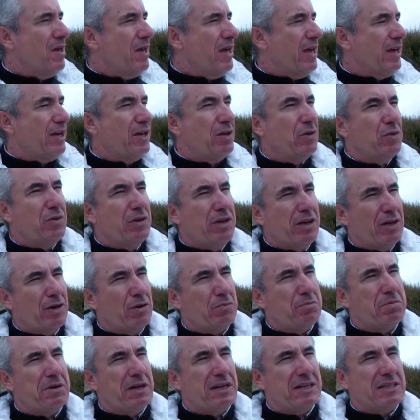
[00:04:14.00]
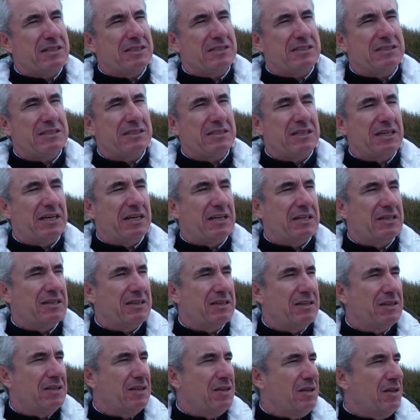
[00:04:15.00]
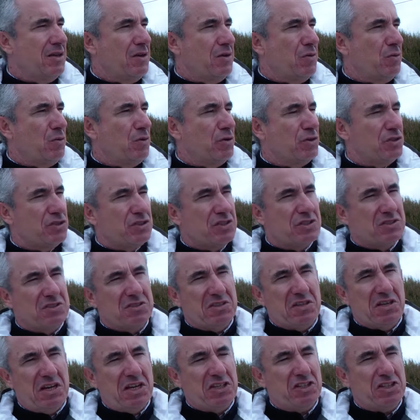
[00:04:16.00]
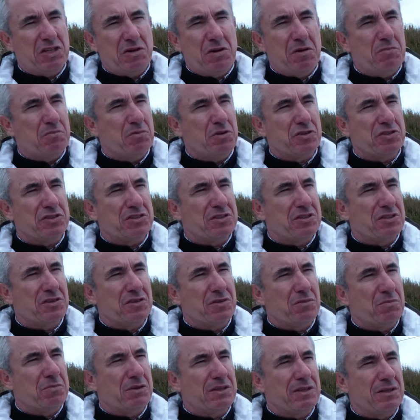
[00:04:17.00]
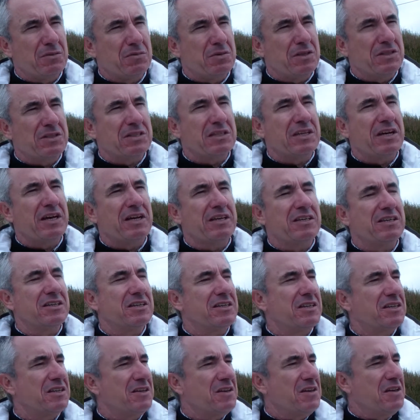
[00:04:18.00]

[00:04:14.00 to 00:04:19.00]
aquilo que era o parque da cidade, hoje acho que é uma aposta completamente ganha.